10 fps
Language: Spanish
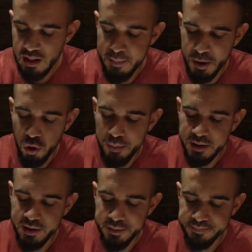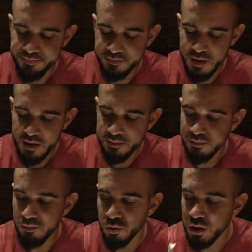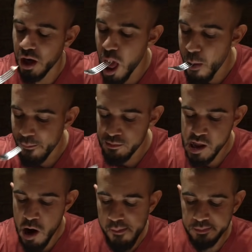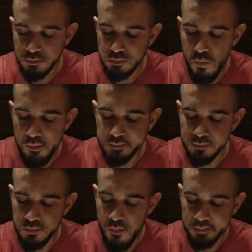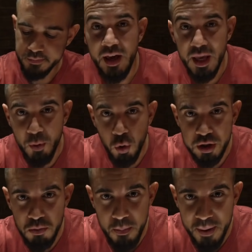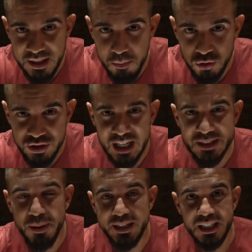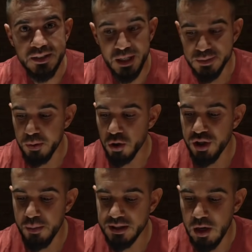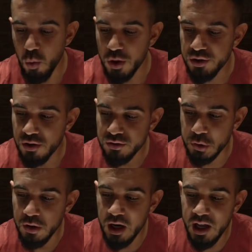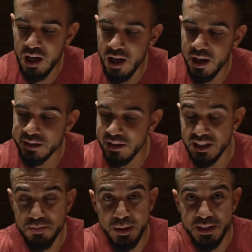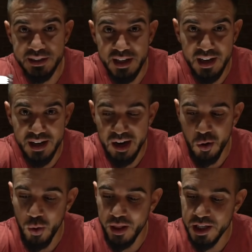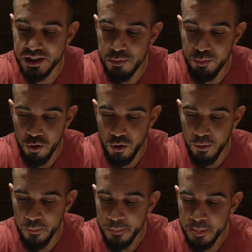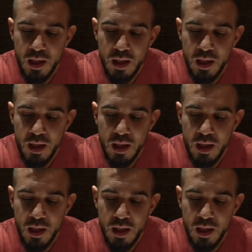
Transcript: la mejor parte, ¿eh? Brutal. Mmm. Y por último pasamos a las partes más próximas al hueso, son las, partes que recuerdan en sí un poco